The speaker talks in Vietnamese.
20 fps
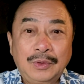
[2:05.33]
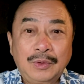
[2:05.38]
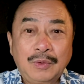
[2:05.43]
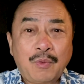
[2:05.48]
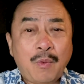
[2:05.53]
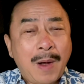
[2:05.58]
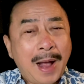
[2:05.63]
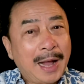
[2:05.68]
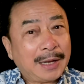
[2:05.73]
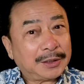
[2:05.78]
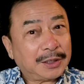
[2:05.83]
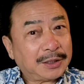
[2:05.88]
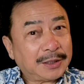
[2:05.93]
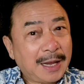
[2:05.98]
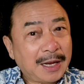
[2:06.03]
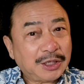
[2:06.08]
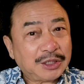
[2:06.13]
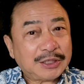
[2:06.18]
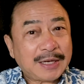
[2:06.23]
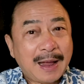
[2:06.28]
qua tới
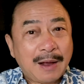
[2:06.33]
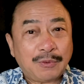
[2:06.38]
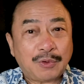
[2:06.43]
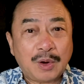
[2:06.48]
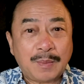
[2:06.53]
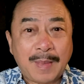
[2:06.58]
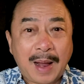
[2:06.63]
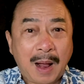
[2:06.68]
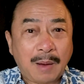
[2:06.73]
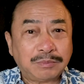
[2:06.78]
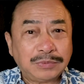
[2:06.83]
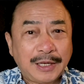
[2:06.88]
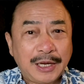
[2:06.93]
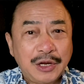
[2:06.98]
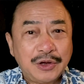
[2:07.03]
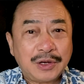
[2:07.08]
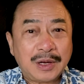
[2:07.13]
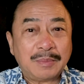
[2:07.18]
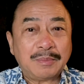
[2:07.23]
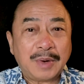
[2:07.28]
tháng sau rồi mà không thấy
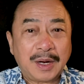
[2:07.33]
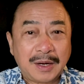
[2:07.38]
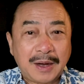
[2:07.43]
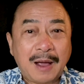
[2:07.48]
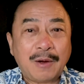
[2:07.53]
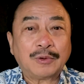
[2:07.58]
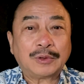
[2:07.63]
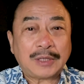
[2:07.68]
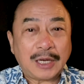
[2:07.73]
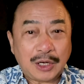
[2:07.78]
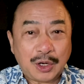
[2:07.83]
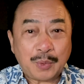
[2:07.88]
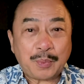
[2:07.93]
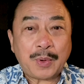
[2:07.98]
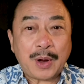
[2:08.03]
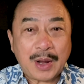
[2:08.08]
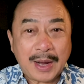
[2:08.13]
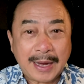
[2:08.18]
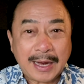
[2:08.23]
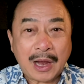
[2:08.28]
chuyện mình đâu thì lúc
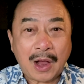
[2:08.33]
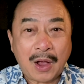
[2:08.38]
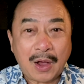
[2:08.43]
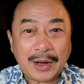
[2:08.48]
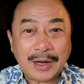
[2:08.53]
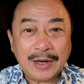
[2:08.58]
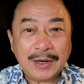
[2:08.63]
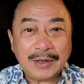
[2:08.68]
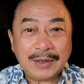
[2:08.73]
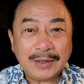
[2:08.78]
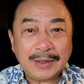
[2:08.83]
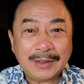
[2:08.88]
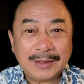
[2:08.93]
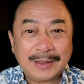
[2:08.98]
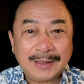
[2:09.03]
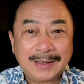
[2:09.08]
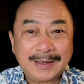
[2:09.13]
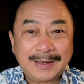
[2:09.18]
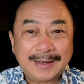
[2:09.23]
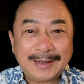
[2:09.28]
đó hay hỏi
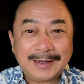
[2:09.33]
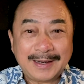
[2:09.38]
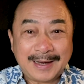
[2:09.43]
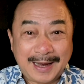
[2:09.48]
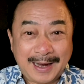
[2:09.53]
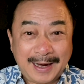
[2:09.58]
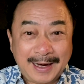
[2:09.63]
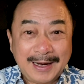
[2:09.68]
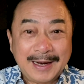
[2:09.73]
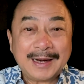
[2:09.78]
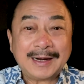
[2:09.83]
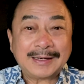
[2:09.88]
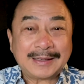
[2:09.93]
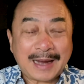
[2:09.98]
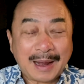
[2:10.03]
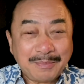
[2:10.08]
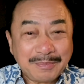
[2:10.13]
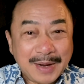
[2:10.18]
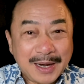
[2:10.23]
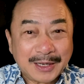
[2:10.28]
nha
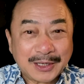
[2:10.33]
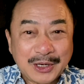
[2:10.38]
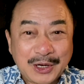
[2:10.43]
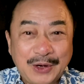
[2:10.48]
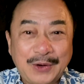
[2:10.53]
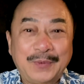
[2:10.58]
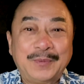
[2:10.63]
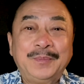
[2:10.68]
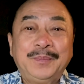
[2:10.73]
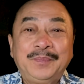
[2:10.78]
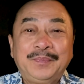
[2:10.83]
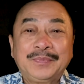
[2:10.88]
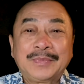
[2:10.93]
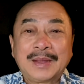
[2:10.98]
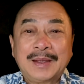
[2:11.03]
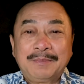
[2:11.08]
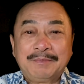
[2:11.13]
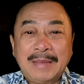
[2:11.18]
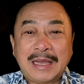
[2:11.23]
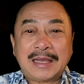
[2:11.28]
cảm ơn nhiều
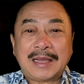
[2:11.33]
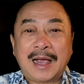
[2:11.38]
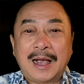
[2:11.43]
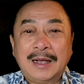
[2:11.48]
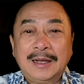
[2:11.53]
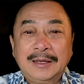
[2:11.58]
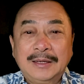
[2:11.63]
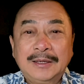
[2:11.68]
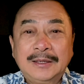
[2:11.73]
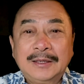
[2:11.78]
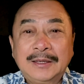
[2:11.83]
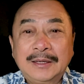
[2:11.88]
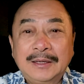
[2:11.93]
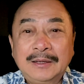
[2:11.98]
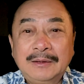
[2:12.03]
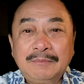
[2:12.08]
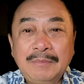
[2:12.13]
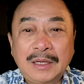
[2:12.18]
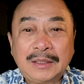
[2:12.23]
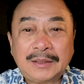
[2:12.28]
bây giờ
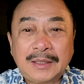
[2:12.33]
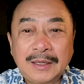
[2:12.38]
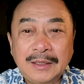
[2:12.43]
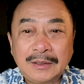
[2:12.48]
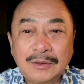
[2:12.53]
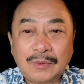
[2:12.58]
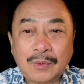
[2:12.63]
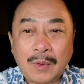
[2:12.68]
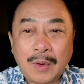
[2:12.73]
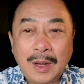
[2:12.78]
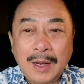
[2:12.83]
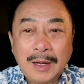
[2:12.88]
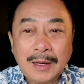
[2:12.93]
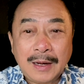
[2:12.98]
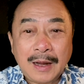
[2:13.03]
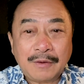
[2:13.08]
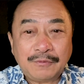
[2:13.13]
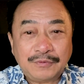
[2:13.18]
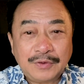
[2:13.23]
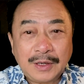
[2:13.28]
bức thư của
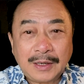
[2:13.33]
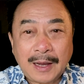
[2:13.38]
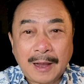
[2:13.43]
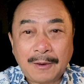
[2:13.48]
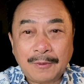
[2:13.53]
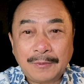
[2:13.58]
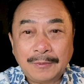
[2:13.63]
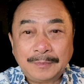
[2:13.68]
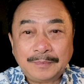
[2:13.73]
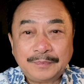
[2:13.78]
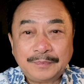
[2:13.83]
lê phước hậu